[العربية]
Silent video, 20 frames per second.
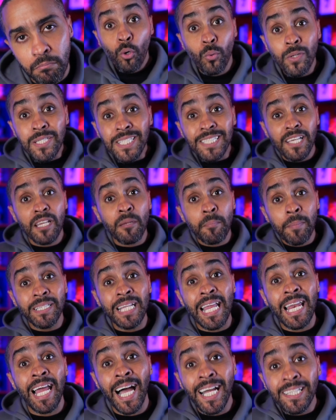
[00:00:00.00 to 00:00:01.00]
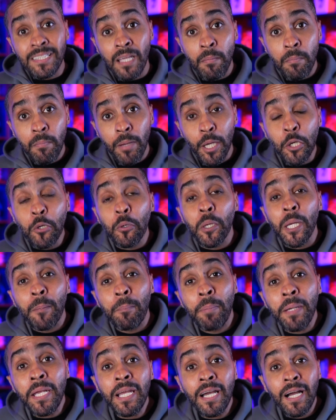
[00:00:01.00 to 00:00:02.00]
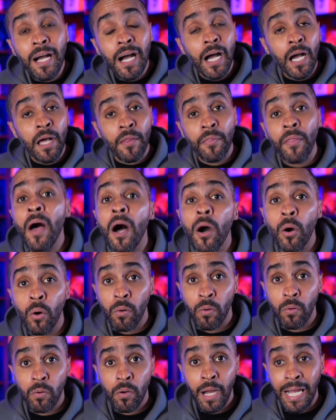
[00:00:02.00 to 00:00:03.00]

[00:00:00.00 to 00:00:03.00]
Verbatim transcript: وصل من العدم انه يبيع اعضائه